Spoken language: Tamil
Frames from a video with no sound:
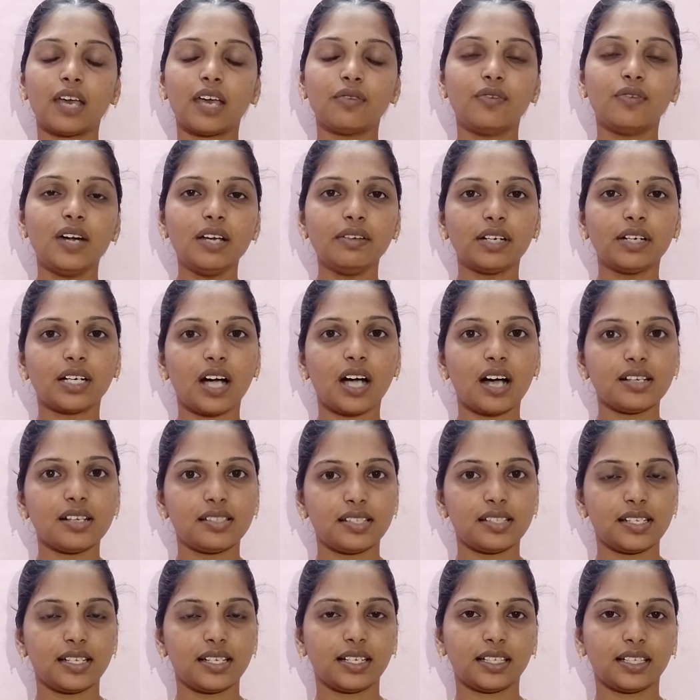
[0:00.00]
எவ்வளவு
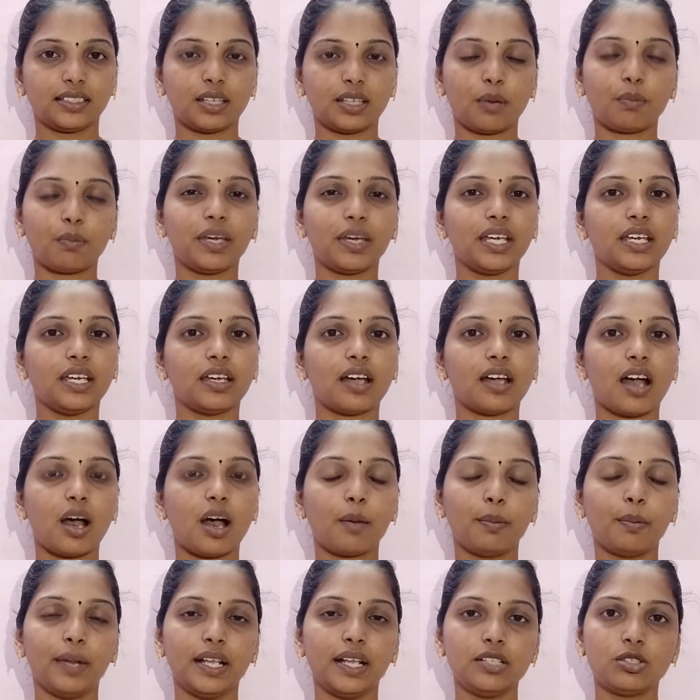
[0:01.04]
காசு இருக்க தம்பி
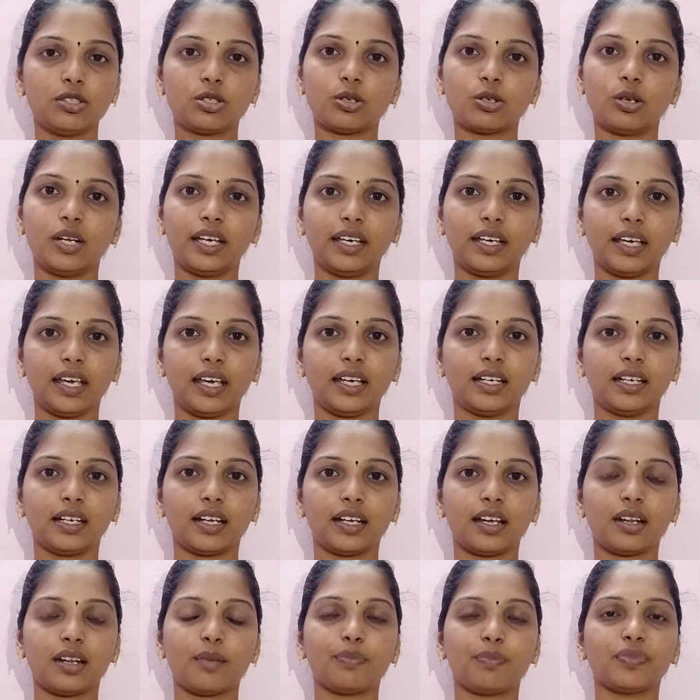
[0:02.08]
அப்படின்னு சொல்லி
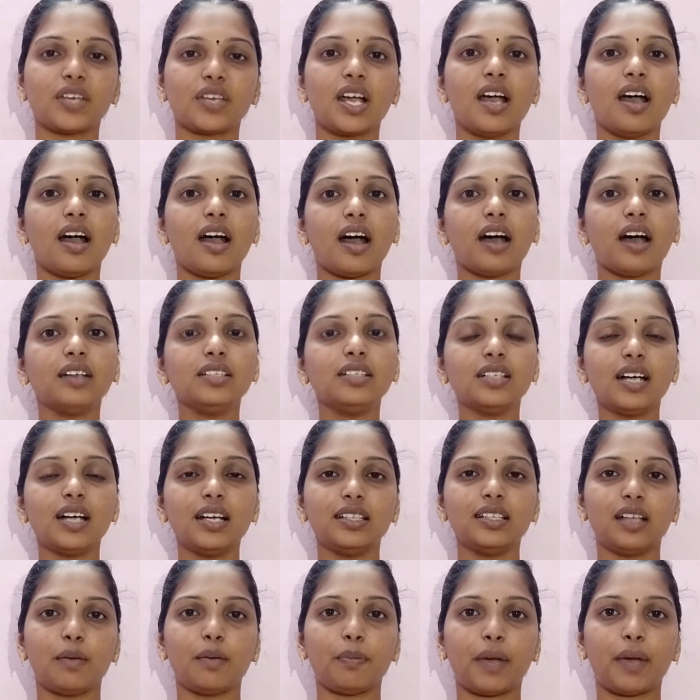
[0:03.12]
கேட்குறாரு அதுக்கு
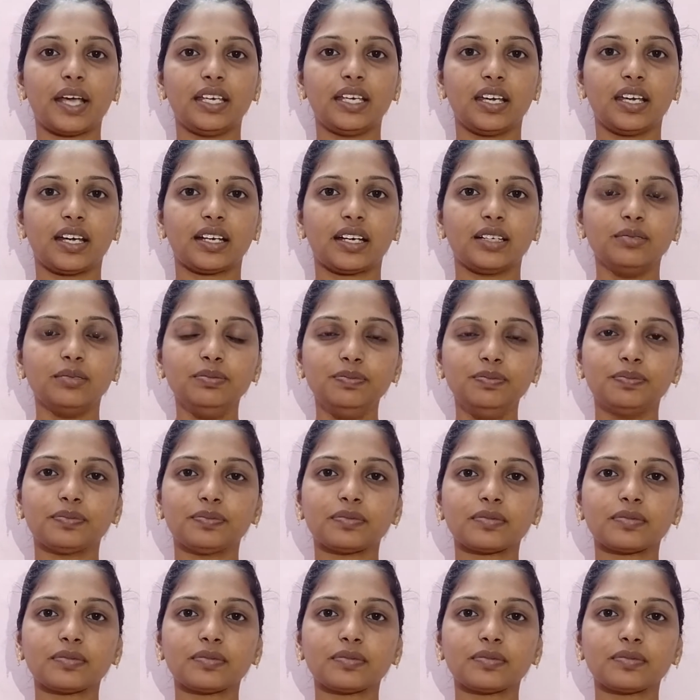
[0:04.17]
அந்த பையன்